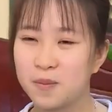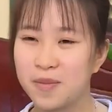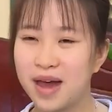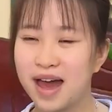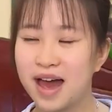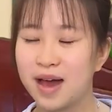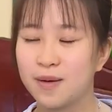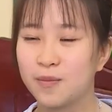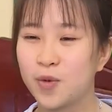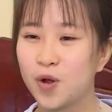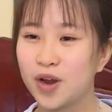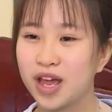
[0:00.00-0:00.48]

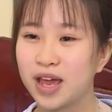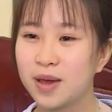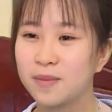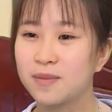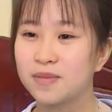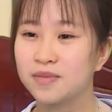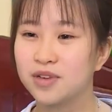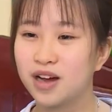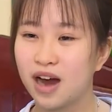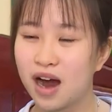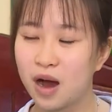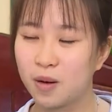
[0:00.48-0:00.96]
mà bọn
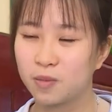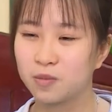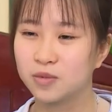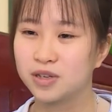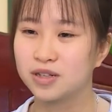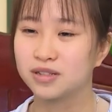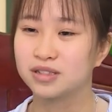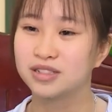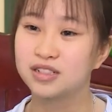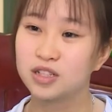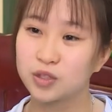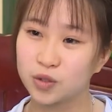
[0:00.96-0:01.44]
em được học
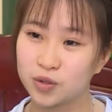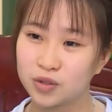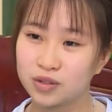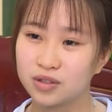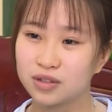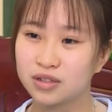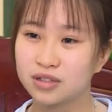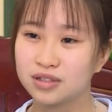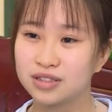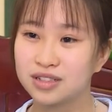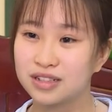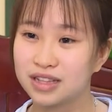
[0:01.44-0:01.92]
ở trực
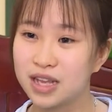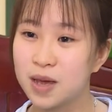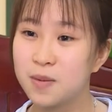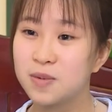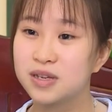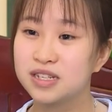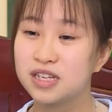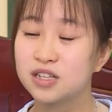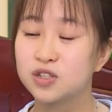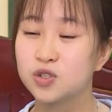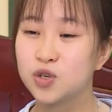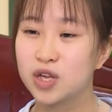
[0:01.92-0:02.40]
trực tiếp
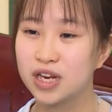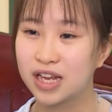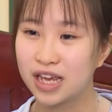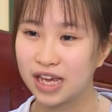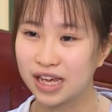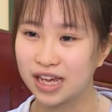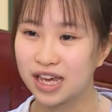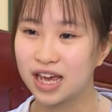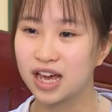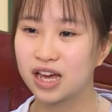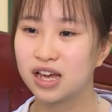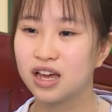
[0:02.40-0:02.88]
ở trên truyền
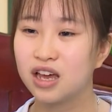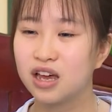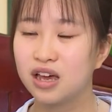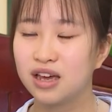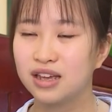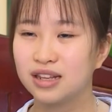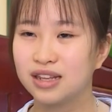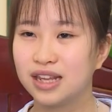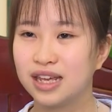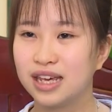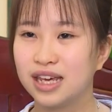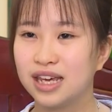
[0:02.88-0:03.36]
hình ạ
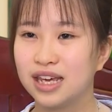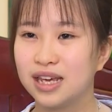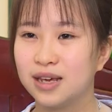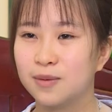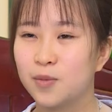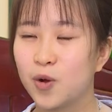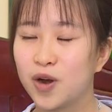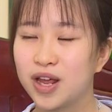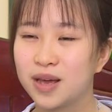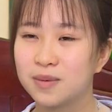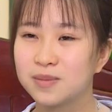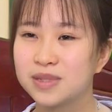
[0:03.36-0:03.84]
thì
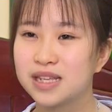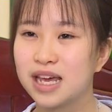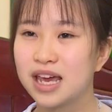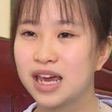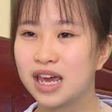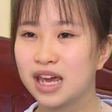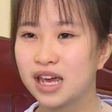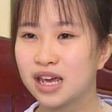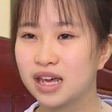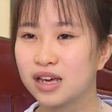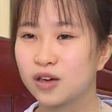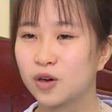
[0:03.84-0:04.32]
bọn em
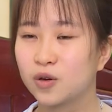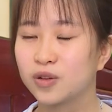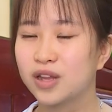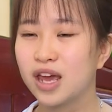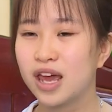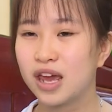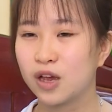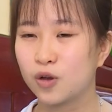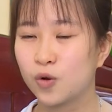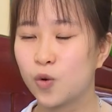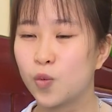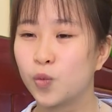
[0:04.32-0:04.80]
sẽ có
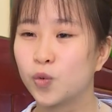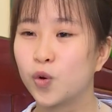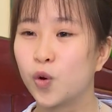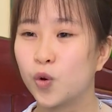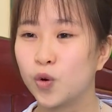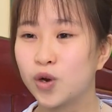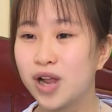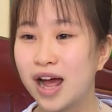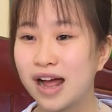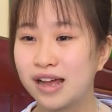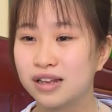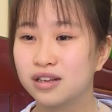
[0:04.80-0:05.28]
thể củng
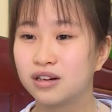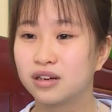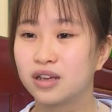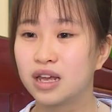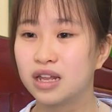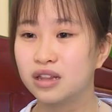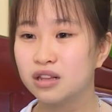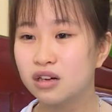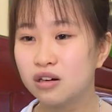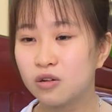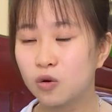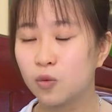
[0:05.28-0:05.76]
cố lại được
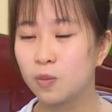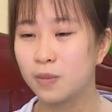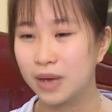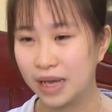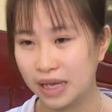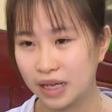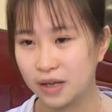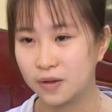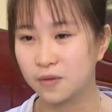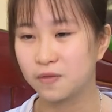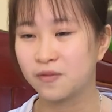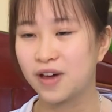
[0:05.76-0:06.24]
kiến thức của
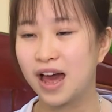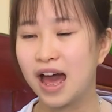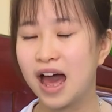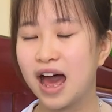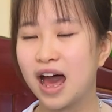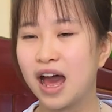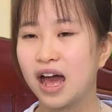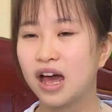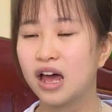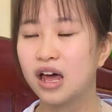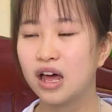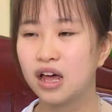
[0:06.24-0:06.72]
mình
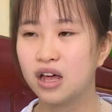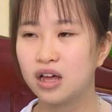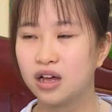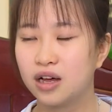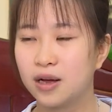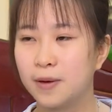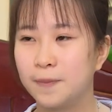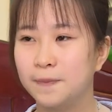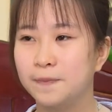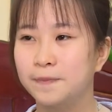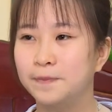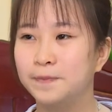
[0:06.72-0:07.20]
và
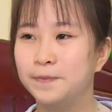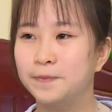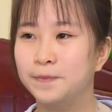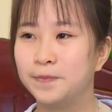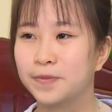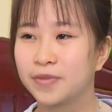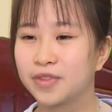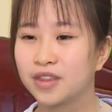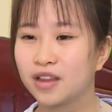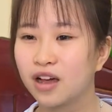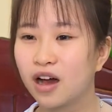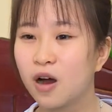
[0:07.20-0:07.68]

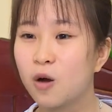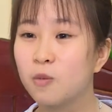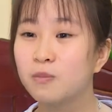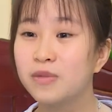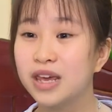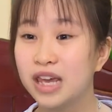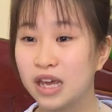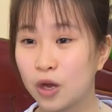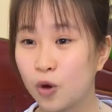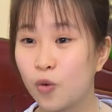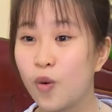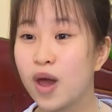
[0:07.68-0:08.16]
um, không
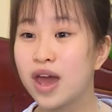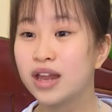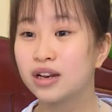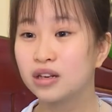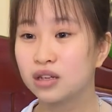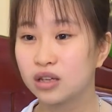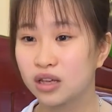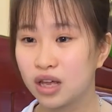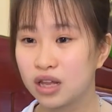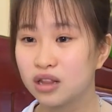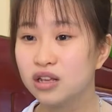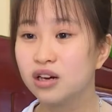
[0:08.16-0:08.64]
bị
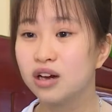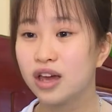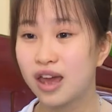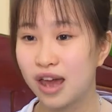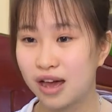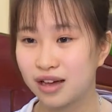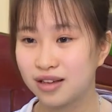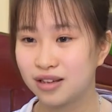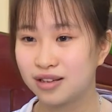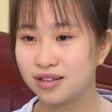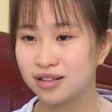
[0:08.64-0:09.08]
quên kiến thức ạ.